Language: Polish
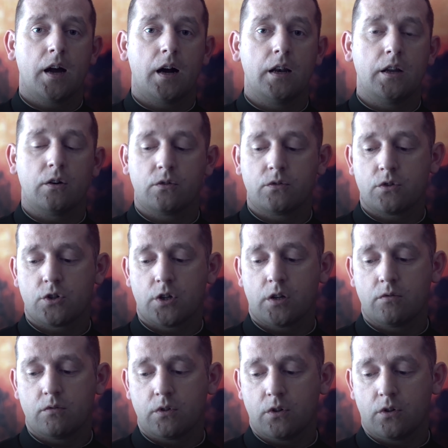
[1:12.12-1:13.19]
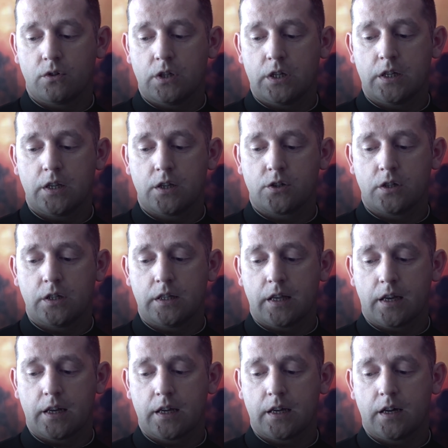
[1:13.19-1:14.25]
Ale on rzekł do nich, jeżeli
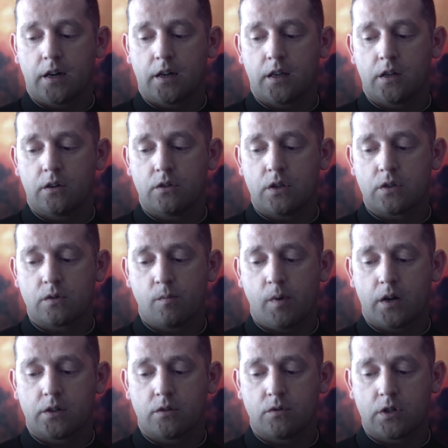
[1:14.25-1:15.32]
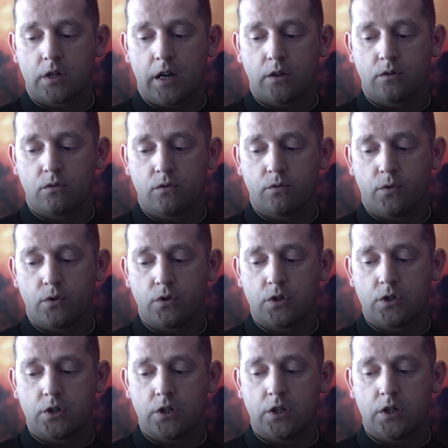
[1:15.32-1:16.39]
na rękach jego nie zobaczę śladu
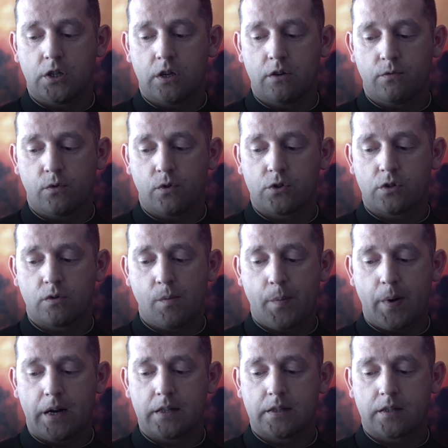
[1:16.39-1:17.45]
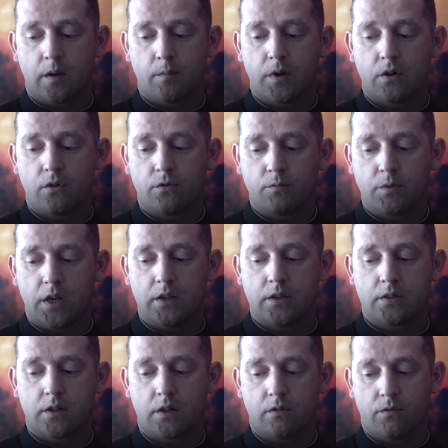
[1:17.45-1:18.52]
gwoździ i nie włożę palca mego w
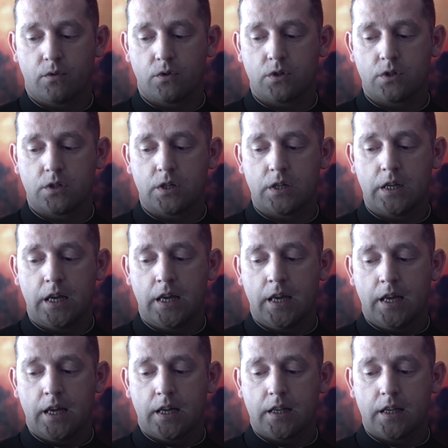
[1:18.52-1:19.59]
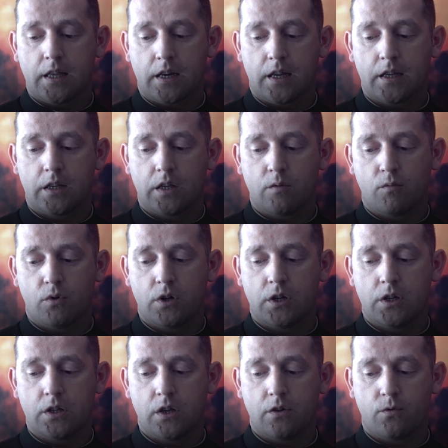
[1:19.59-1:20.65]
miejsce gwoździ i ręki
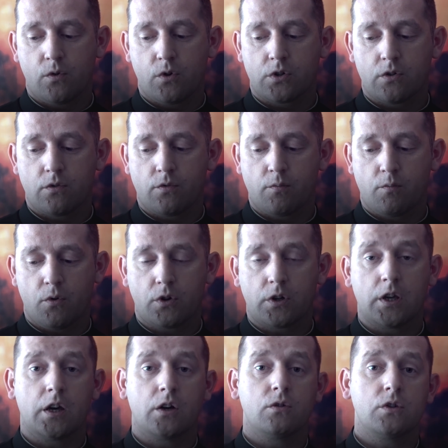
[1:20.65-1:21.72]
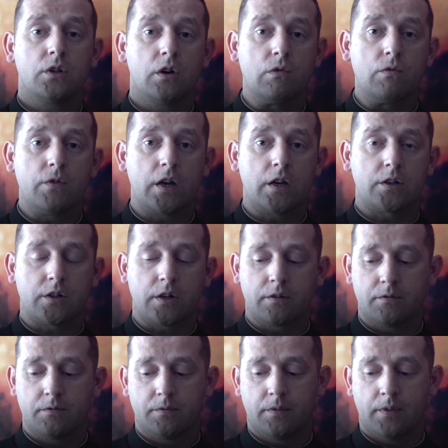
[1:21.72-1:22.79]
mojej nie włożę w bok jego, nie uwierzę.